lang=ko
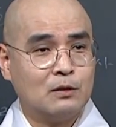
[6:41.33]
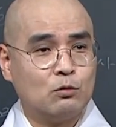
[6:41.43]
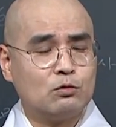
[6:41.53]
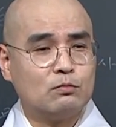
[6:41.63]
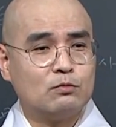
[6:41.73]

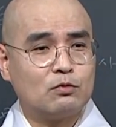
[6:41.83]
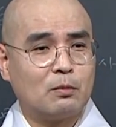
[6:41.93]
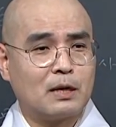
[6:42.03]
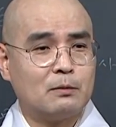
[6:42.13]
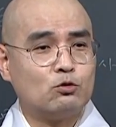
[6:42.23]
요즘으로
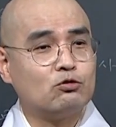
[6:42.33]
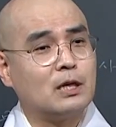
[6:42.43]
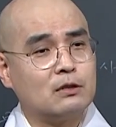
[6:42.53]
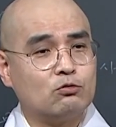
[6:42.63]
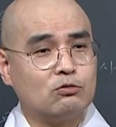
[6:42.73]
말하면
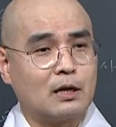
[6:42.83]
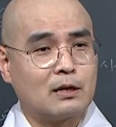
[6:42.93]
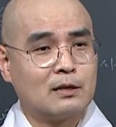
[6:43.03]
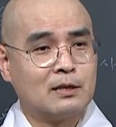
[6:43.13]
주작이 주작.